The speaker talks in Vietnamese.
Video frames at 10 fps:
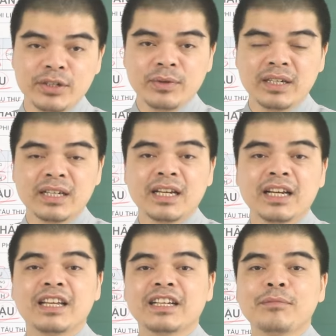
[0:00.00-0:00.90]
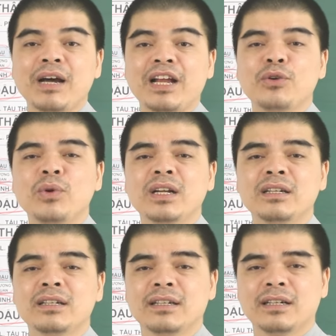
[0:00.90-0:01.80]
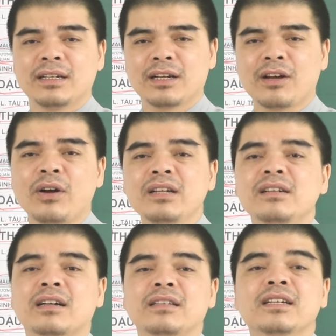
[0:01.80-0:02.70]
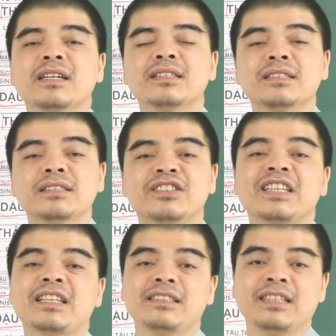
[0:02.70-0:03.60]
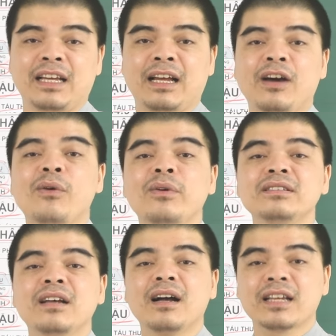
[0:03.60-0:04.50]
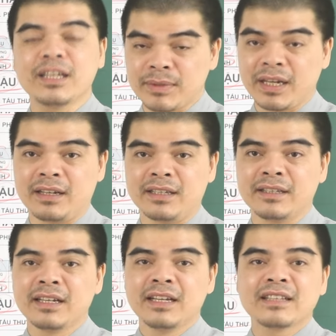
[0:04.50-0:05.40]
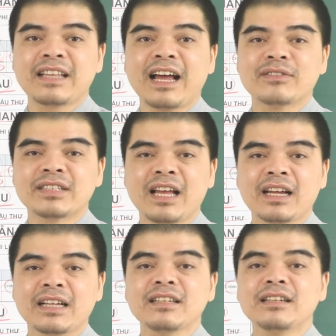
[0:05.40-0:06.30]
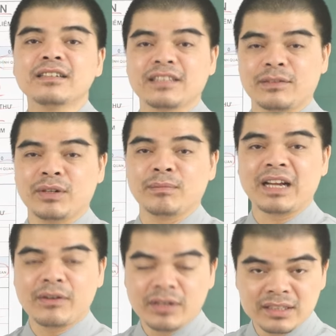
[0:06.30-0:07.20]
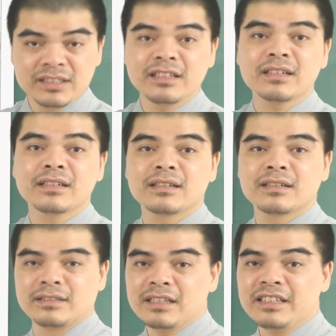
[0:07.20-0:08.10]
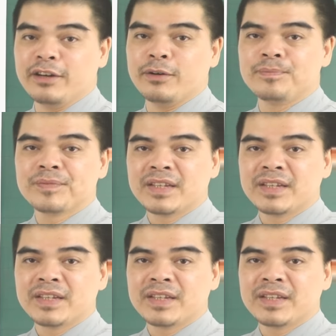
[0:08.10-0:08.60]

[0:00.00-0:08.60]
hữu, khiến các bạn luôn có được những cái sự san sẻ, hỗ trợ kịp thời, tạo ra cái chất lượng sản phẩm cao hơn trước rất nhiều.